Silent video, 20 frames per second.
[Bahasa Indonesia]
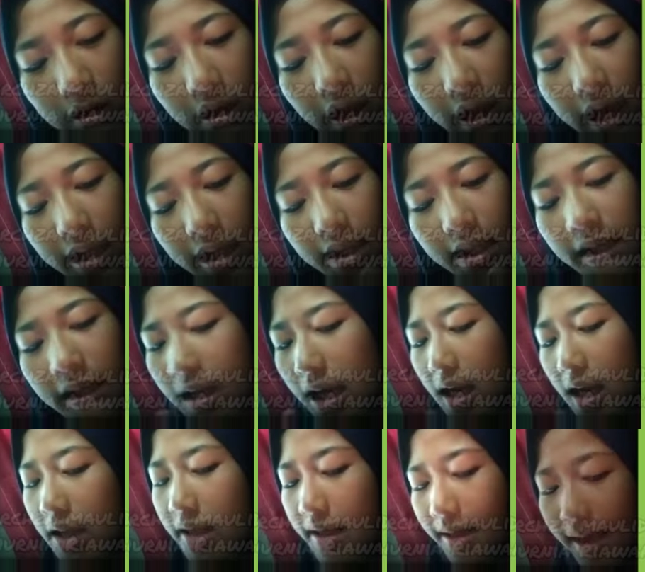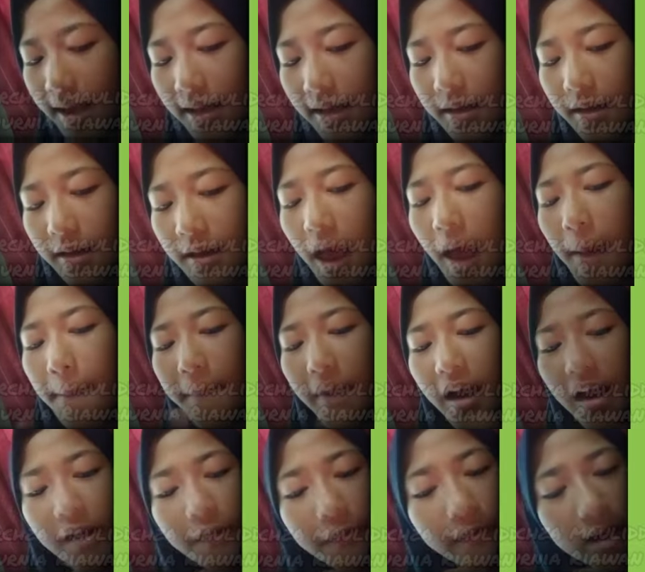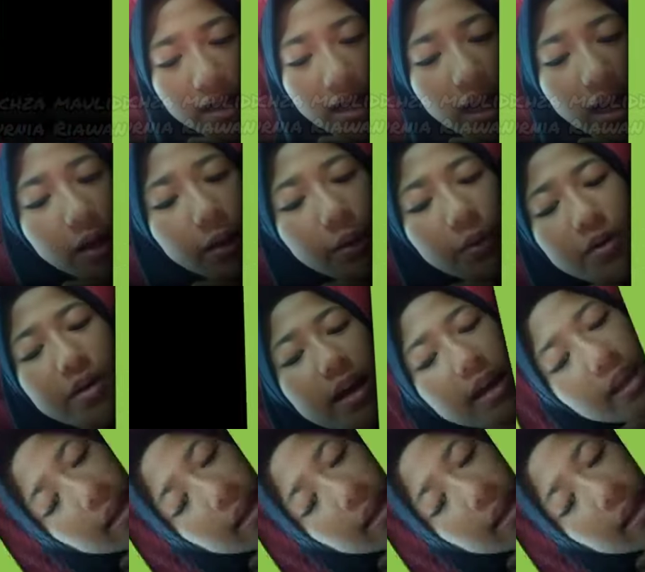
hati kalian. Maafkan aku ya,